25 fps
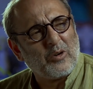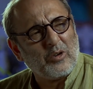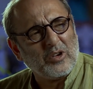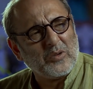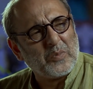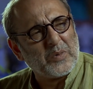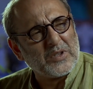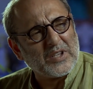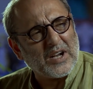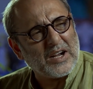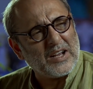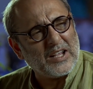
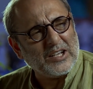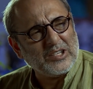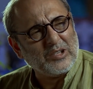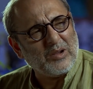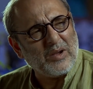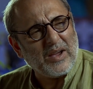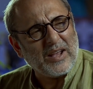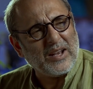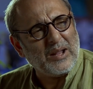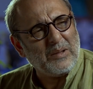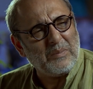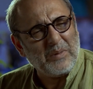asla
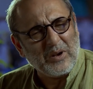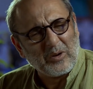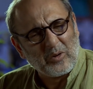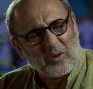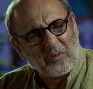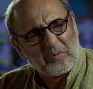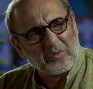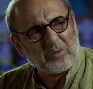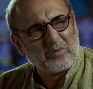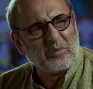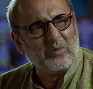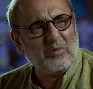
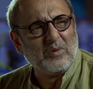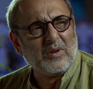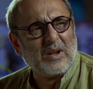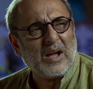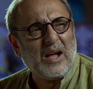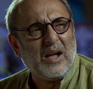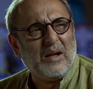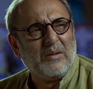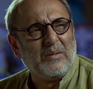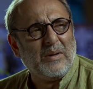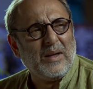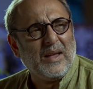
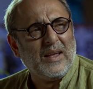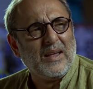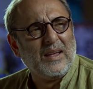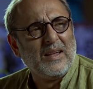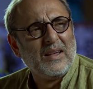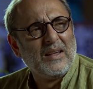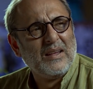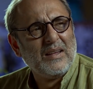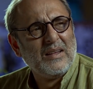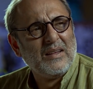söylememeliydim ben.